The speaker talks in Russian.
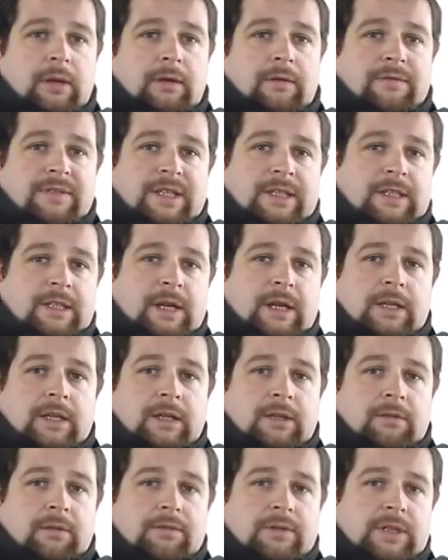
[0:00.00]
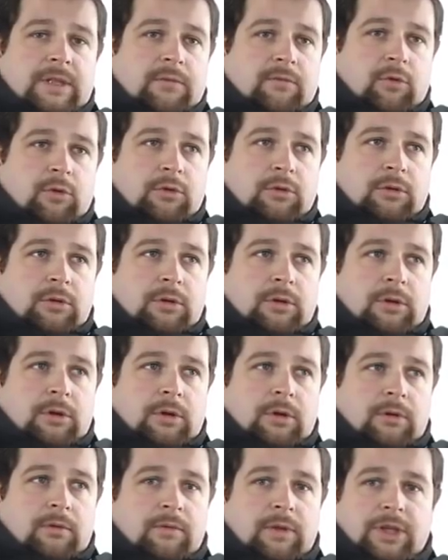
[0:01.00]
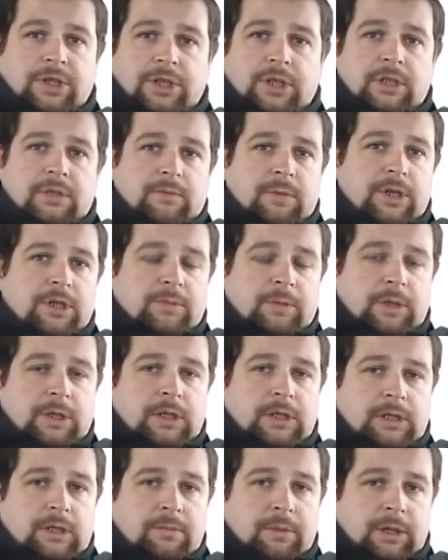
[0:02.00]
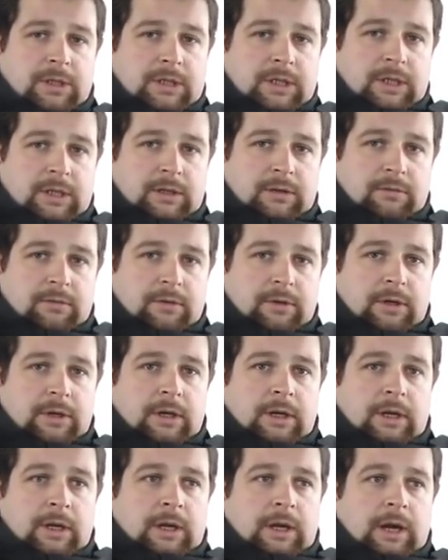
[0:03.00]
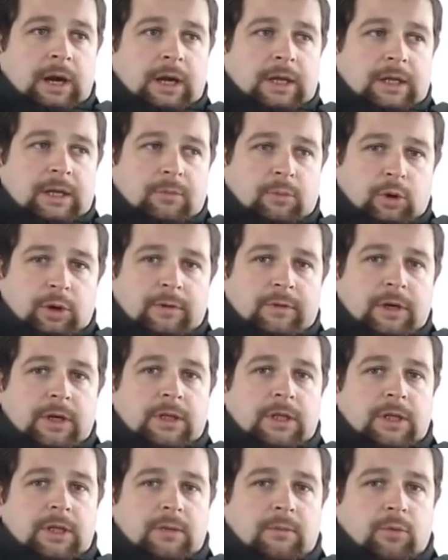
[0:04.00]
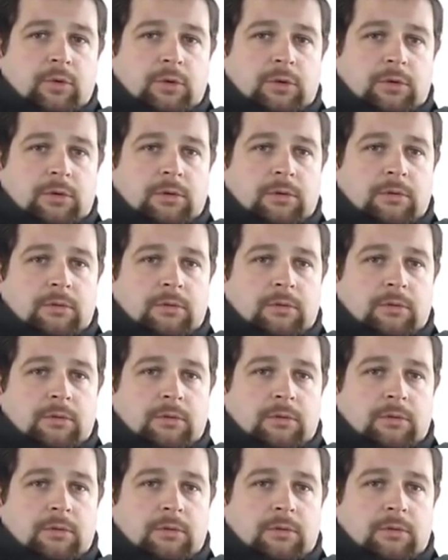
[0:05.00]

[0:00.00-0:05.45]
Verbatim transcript: в создании этого всего э, вложилась меньше 50%. А наиболее выгодно это будет